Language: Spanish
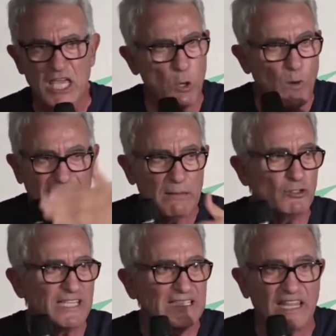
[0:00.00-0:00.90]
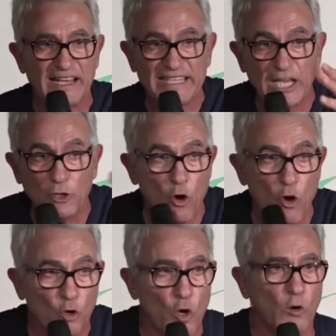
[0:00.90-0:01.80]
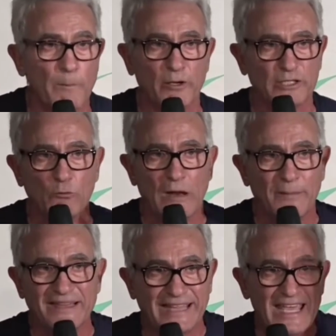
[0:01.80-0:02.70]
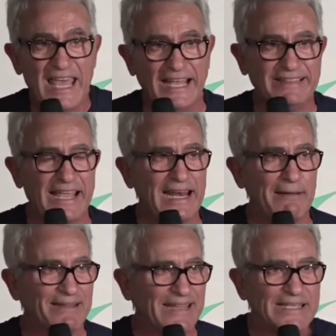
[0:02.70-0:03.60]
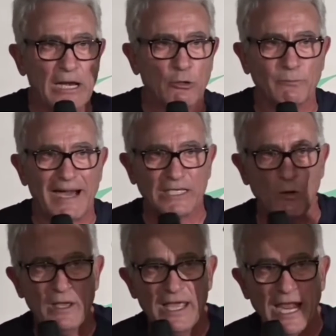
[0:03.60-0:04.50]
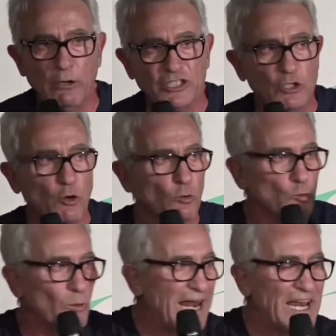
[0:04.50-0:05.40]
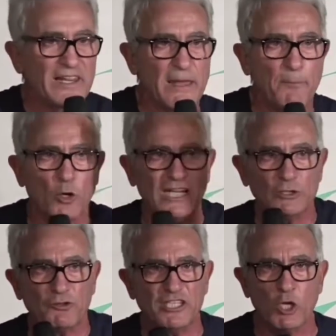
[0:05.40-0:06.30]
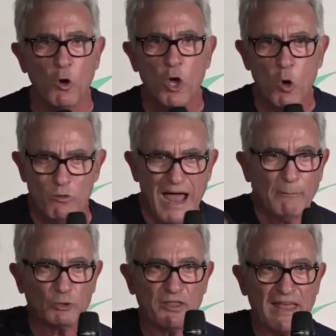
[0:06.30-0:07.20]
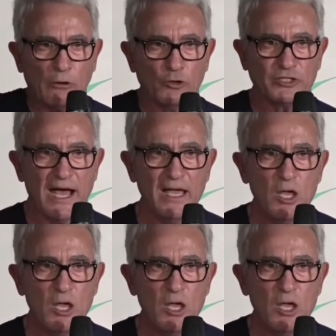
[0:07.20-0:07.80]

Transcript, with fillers: Igual que mucha gente de aquí que no conozco, pero seguramente está ahí en la batalla, en los barrios, en los sitios culturales, en el deporte, en todo sitio. Unamos todas esas cosas,